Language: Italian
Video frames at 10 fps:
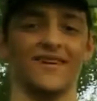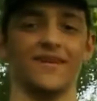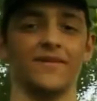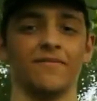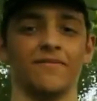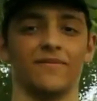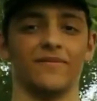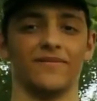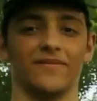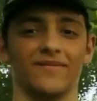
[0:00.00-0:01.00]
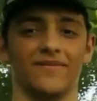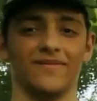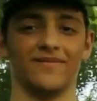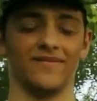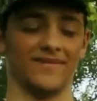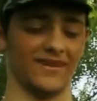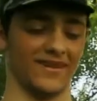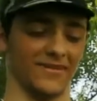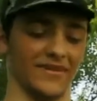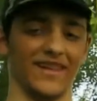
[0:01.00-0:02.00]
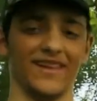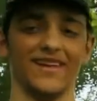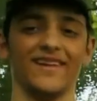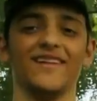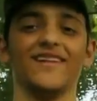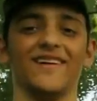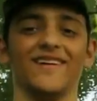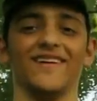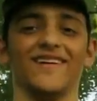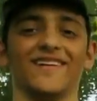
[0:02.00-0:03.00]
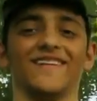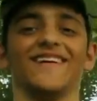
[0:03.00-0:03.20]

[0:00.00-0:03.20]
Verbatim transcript: no ma guarda come il cane è solvenza no no